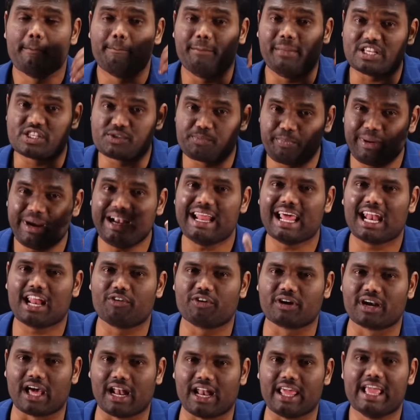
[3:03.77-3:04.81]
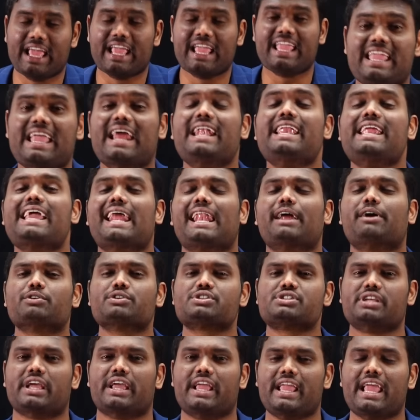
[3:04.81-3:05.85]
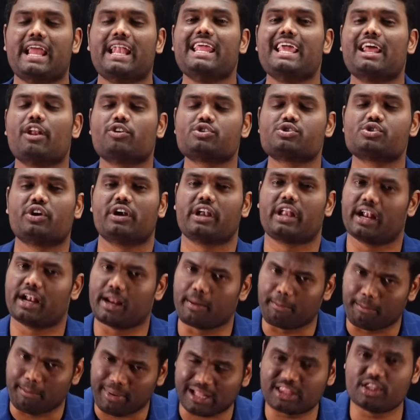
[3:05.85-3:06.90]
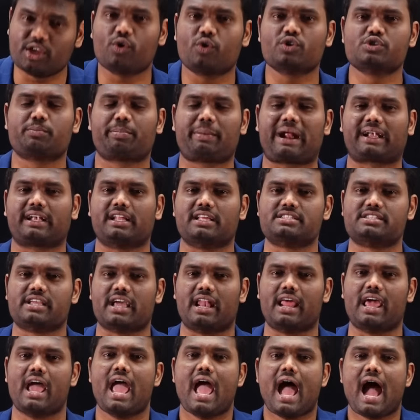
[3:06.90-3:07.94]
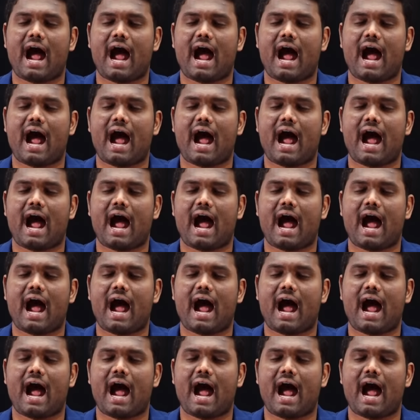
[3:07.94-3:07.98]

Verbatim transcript: మీ స్పీడ్ ఎలా ఉండాలి ఇవన్నీ ఎలా వస్తాయి ఇవన్నీ ఎలా వస్తాయి అంటే ప్రతిరోజు ప్రాక్టీస్ చేయాలి